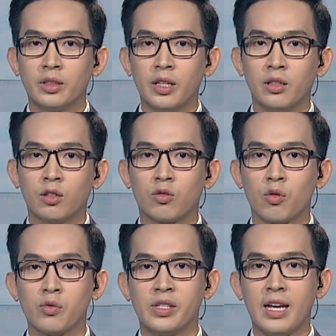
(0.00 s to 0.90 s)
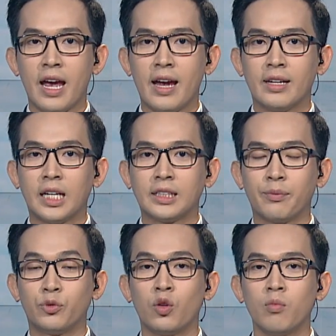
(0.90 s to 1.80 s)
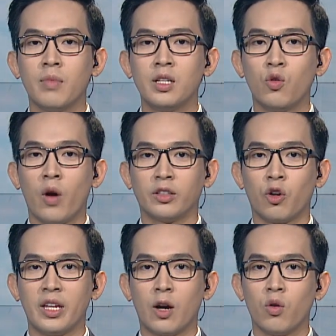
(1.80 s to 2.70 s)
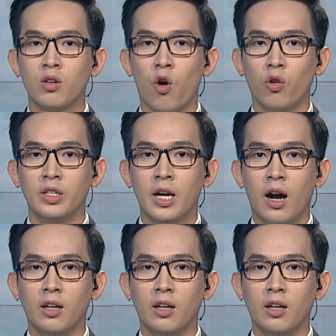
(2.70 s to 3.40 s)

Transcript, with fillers: tình Gruzia đã tập trung bên ngoài tòa nhà quốc hội